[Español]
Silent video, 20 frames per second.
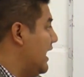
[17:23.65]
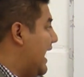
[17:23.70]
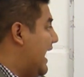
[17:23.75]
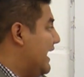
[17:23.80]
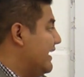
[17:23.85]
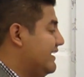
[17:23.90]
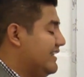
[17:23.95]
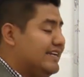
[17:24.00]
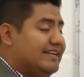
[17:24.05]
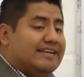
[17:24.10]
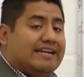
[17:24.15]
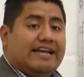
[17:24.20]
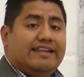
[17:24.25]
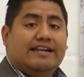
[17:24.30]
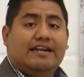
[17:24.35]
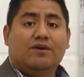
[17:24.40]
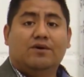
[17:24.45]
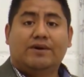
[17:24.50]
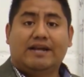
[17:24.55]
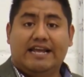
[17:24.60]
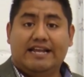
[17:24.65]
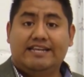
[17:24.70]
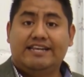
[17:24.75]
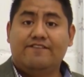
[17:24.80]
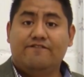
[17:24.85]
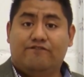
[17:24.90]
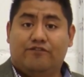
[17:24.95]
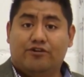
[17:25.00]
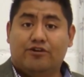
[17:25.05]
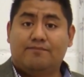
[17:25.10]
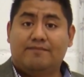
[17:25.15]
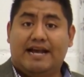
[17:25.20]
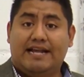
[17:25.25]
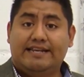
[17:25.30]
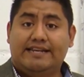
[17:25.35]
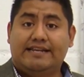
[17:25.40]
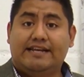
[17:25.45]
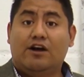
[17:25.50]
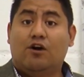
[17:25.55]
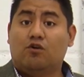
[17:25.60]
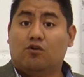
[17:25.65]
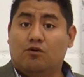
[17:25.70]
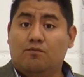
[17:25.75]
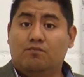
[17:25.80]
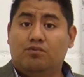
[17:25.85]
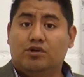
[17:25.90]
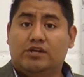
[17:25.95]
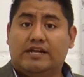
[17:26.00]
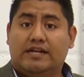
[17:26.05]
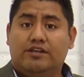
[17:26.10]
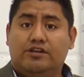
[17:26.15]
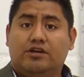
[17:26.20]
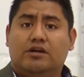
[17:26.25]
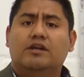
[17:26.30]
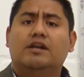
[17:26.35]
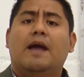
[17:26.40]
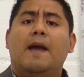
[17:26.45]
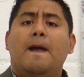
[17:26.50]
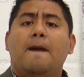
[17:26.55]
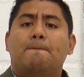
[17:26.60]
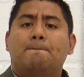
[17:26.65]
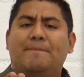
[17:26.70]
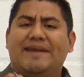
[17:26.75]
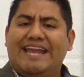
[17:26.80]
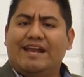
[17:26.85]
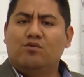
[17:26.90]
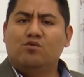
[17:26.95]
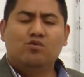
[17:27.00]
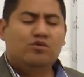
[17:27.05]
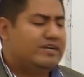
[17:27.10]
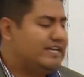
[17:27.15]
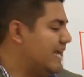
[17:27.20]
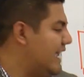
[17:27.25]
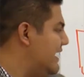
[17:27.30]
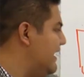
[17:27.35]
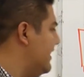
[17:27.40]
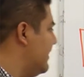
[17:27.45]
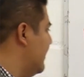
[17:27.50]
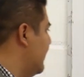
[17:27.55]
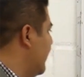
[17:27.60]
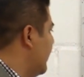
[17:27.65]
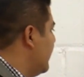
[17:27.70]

acerca de lo que es informática o computación, pregúntale,